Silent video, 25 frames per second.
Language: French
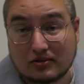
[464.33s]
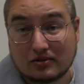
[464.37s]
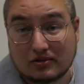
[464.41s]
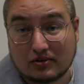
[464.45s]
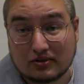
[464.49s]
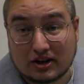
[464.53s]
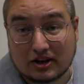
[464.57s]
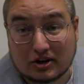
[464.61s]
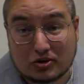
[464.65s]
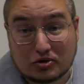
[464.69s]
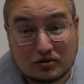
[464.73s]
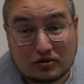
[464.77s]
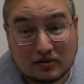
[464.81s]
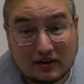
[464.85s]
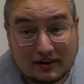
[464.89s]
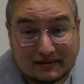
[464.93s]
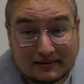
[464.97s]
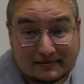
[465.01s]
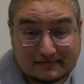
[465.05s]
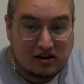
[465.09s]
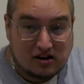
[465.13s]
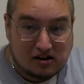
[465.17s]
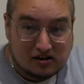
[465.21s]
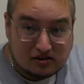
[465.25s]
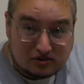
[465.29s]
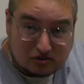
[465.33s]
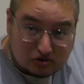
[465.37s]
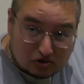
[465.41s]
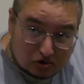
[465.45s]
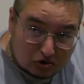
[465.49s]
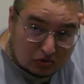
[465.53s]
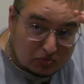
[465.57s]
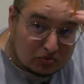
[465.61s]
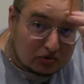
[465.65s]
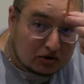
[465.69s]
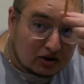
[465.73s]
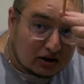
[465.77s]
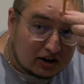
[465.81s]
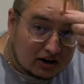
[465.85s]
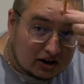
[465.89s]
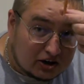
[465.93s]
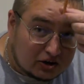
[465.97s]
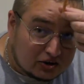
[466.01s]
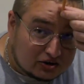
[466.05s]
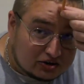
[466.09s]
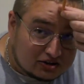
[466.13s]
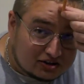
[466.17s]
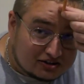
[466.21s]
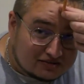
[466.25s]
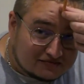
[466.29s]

On découvre, hein. Truc pour les licornes.